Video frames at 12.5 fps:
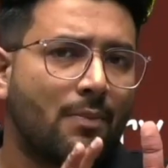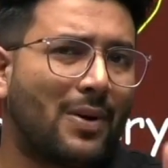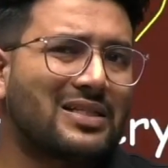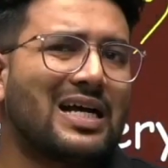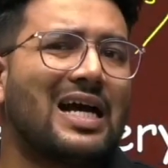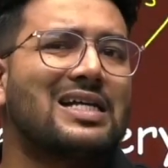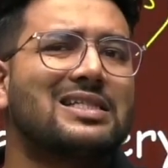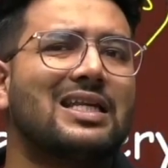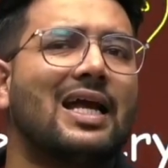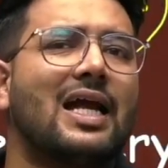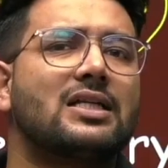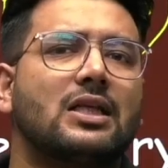पचास से
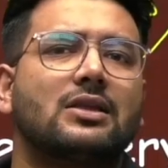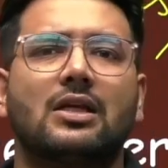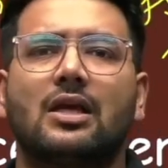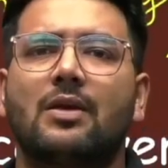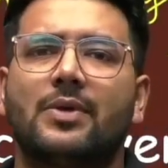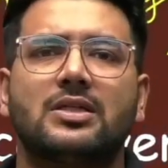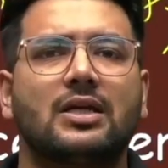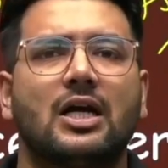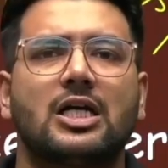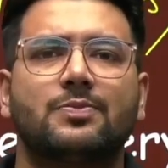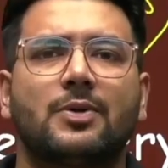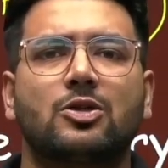लेकर सत्तर के बीच के
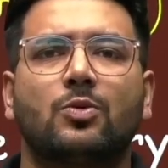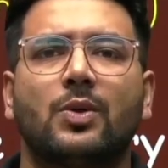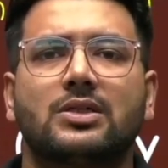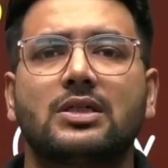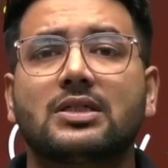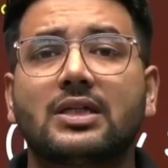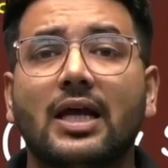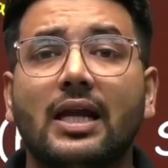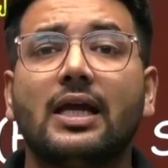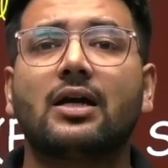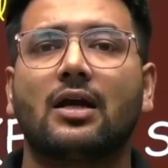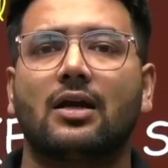आसपास क्वेश्चंस
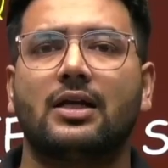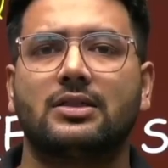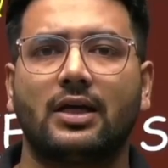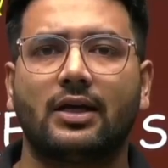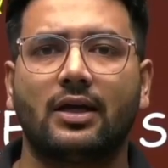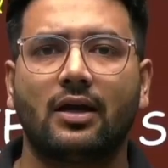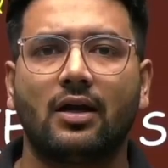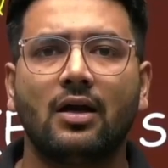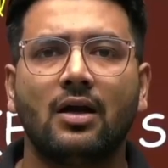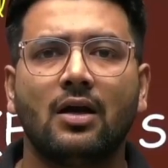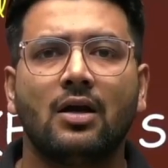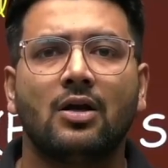डेली करने चाहिए
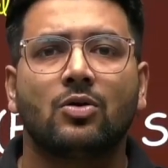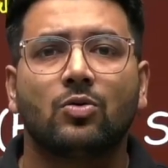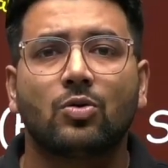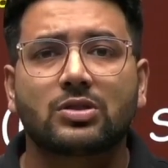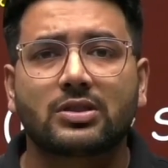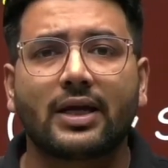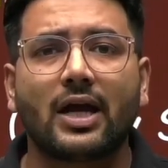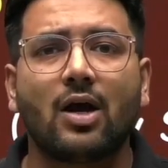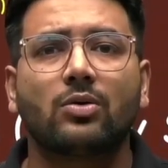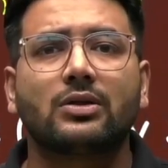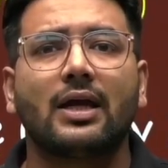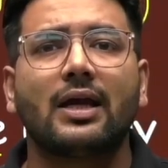उससे क्या
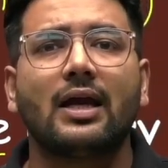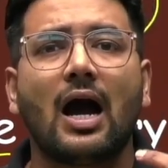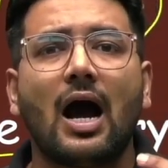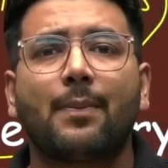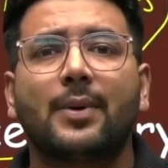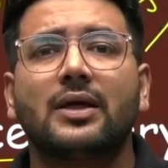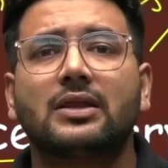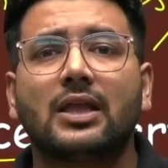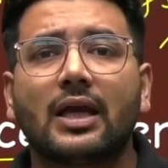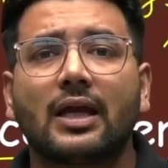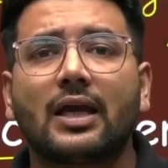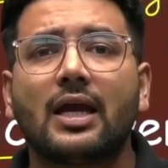होता है कि आपकी
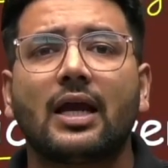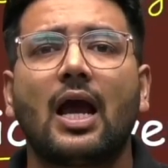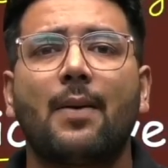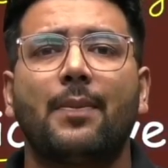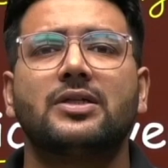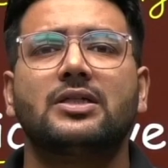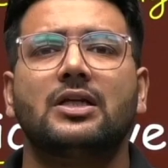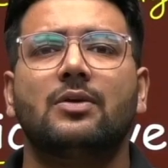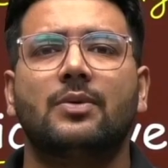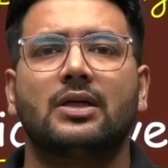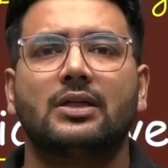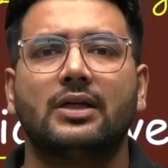थिंकिंग
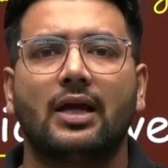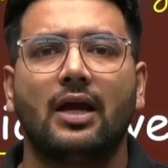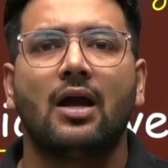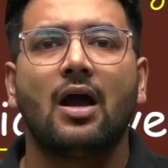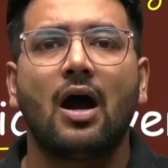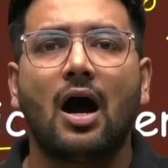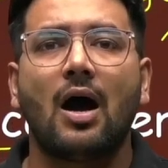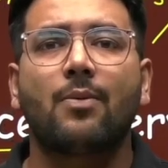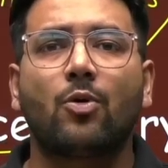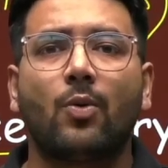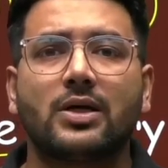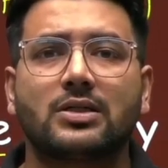कैपेसिटी बढ़ती है
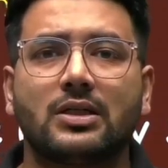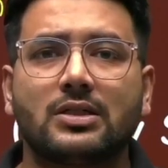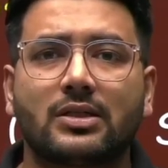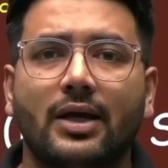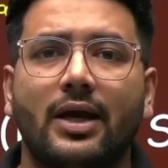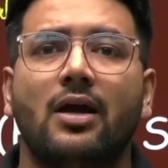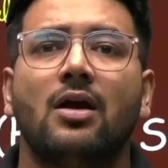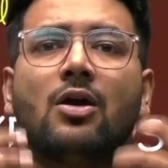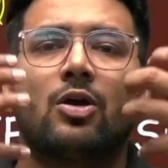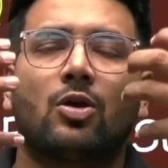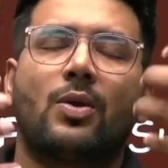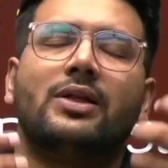आप क्वेश्चंस के
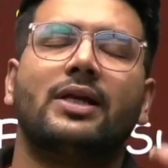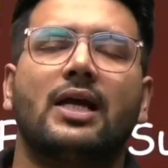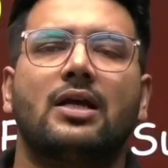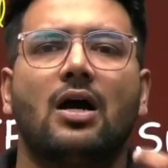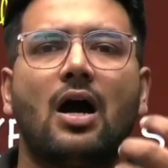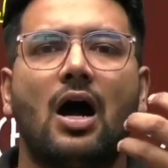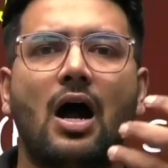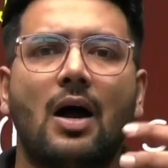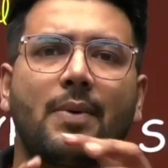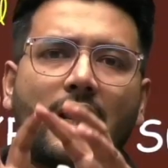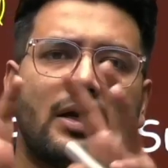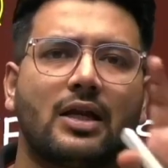क्योंकि देखिए
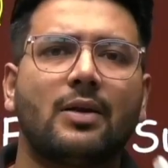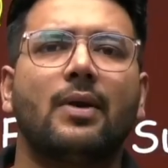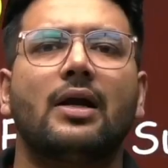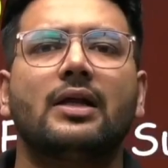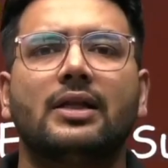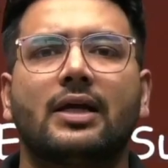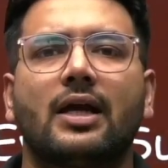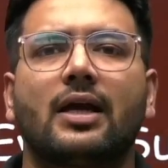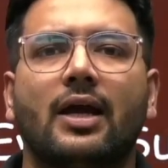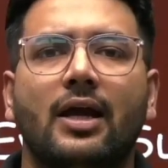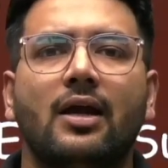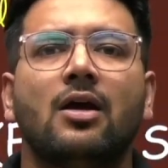आप अल्टीमेटली
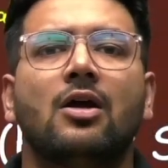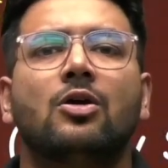देखेंगे